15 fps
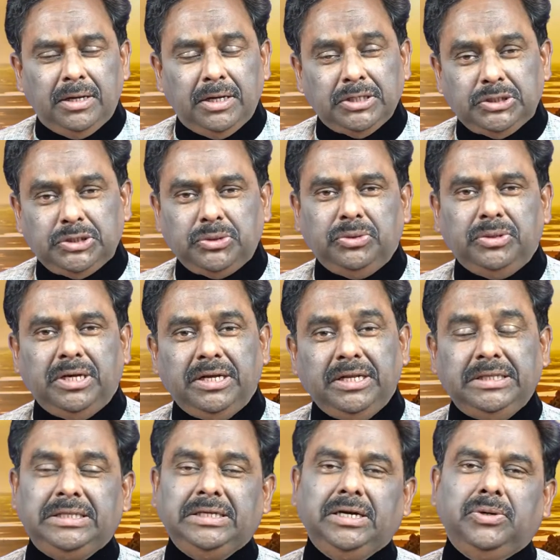ఎంచుకున్న
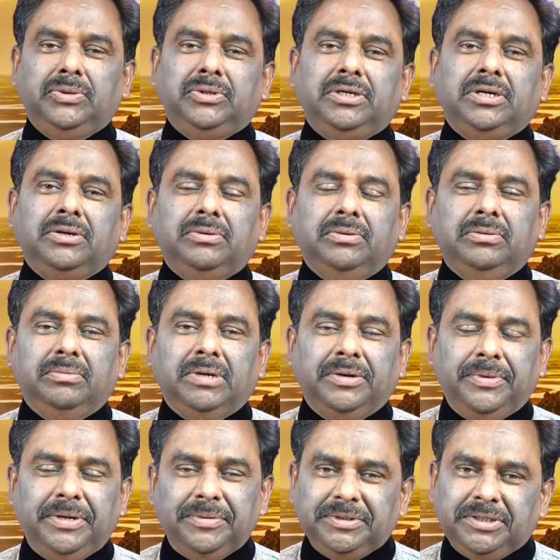రీతిగా ఉండుటకు మనం
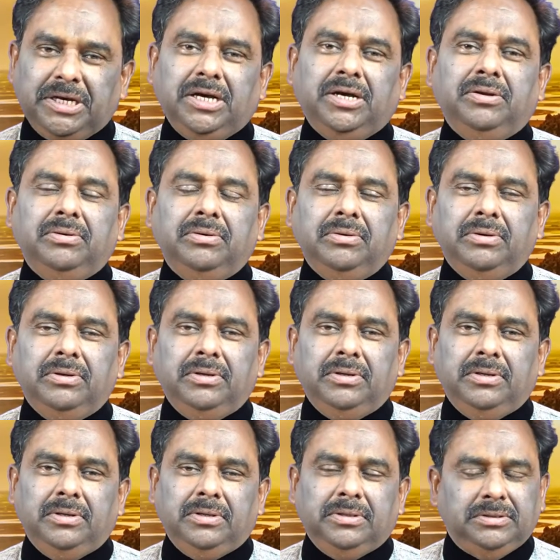ఏమి చేయాలో
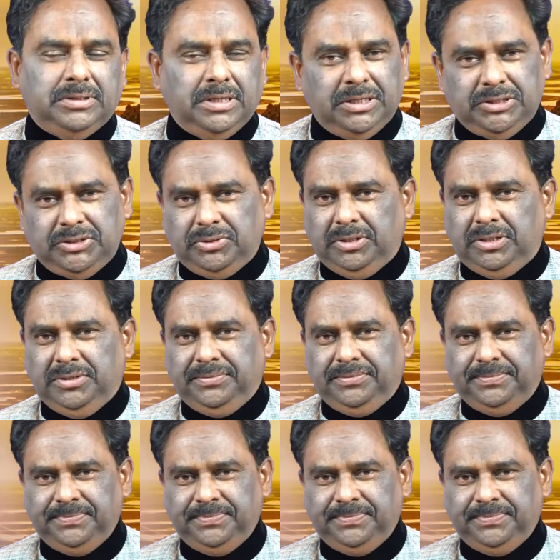ధ్యానించుకుందాం